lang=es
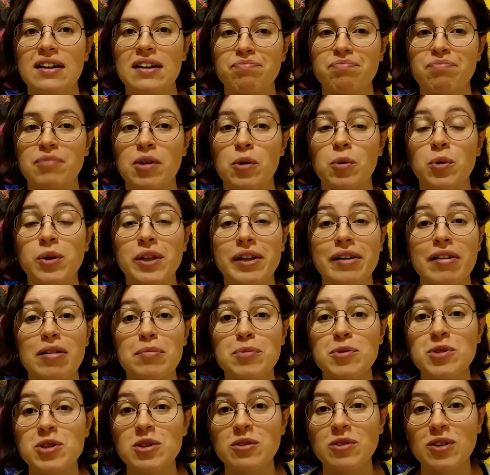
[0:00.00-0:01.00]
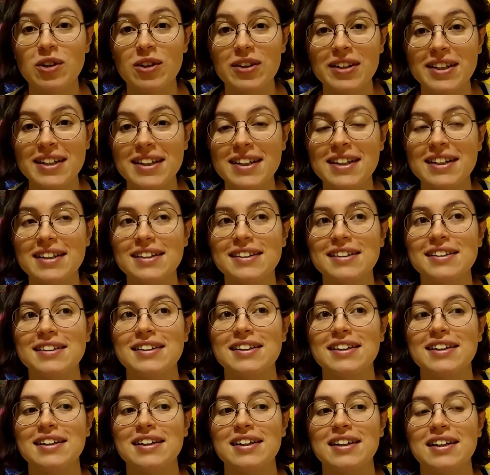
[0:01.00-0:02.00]
me gustaba mucho biología,
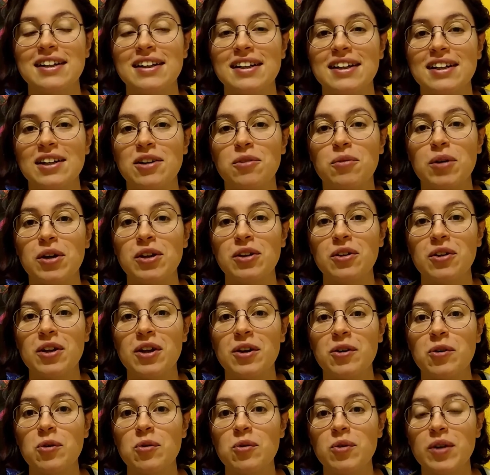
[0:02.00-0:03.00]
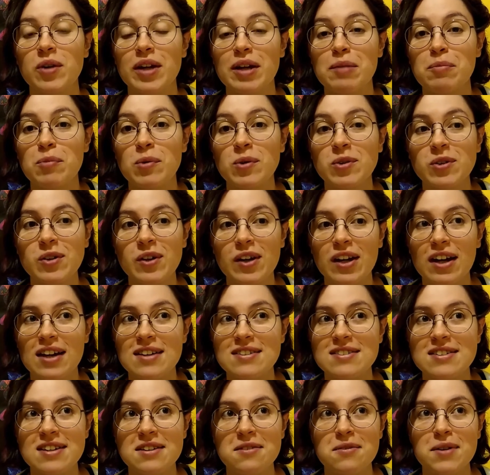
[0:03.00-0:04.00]
eh, cuando descubrí el mundo de la
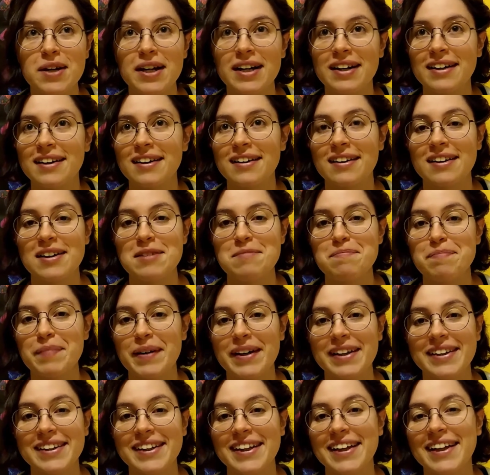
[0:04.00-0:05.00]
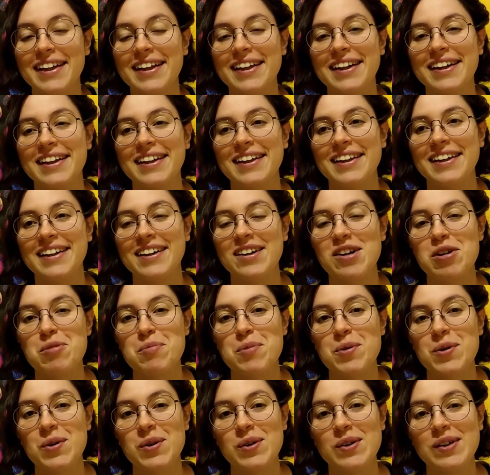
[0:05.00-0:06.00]
célula quedé impactada de
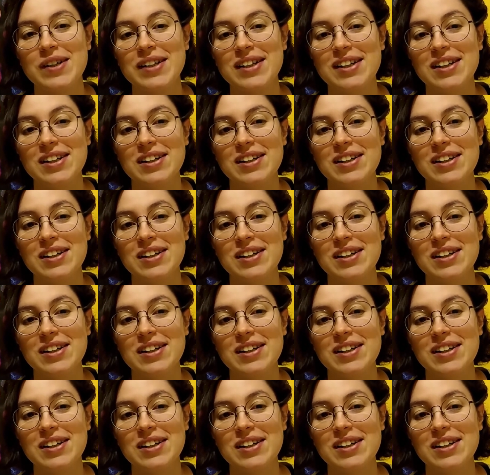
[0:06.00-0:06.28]
cómo